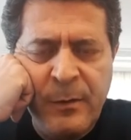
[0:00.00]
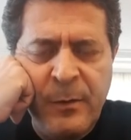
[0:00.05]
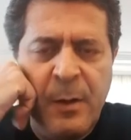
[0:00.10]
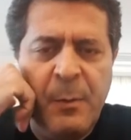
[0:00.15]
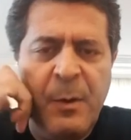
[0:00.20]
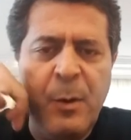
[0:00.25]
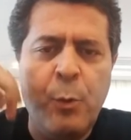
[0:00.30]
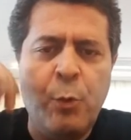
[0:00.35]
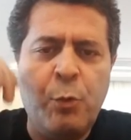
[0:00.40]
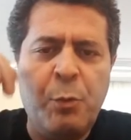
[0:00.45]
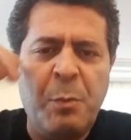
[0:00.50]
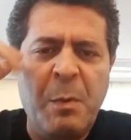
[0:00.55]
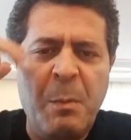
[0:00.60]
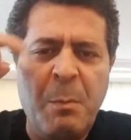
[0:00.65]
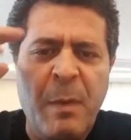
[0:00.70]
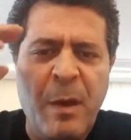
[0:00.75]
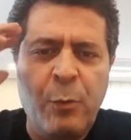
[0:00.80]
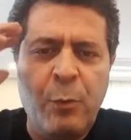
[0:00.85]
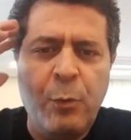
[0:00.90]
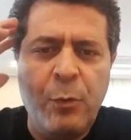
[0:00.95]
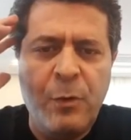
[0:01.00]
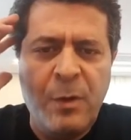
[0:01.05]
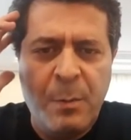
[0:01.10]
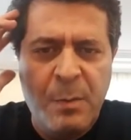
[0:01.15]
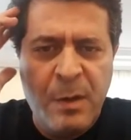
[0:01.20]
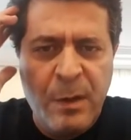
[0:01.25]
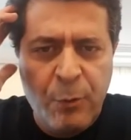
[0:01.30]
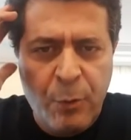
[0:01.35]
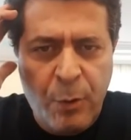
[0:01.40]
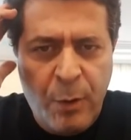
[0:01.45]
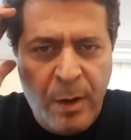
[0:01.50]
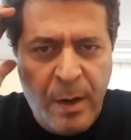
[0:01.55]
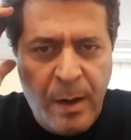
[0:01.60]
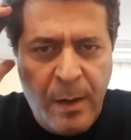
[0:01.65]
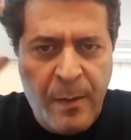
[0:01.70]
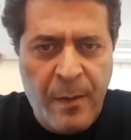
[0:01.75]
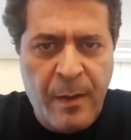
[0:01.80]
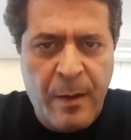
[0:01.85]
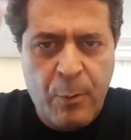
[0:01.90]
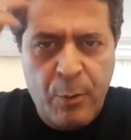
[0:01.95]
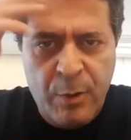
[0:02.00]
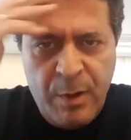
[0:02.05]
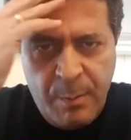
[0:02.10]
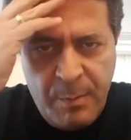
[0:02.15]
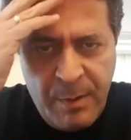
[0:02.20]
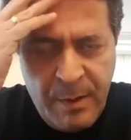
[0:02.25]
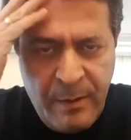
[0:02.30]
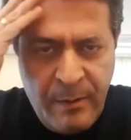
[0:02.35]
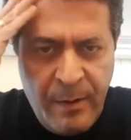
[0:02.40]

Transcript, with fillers: Ama 3500'de bile zorlananlar olabilir